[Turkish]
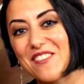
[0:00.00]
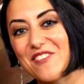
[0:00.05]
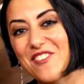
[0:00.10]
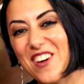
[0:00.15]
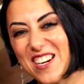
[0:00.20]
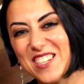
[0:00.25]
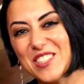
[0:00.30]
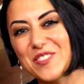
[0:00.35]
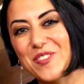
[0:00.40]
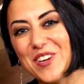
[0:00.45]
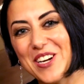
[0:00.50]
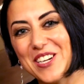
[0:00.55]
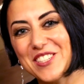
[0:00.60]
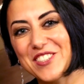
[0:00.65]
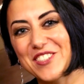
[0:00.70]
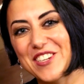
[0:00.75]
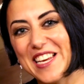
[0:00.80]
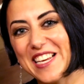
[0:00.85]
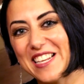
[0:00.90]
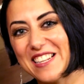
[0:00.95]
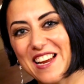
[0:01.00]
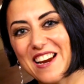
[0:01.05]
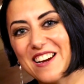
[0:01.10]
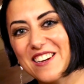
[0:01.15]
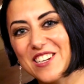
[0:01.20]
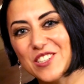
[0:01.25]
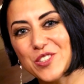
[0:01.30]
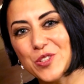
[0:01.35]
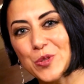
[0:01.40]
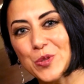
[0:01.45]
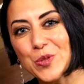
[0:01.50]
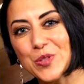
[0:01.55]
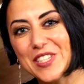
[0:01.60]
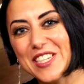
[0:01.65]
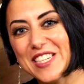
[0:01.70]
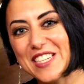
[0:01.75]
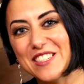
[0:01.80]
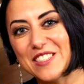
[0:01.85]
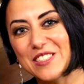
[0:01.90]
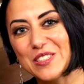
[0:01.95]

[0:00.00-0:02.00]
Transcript: Farklı farklı renkler katalogda yer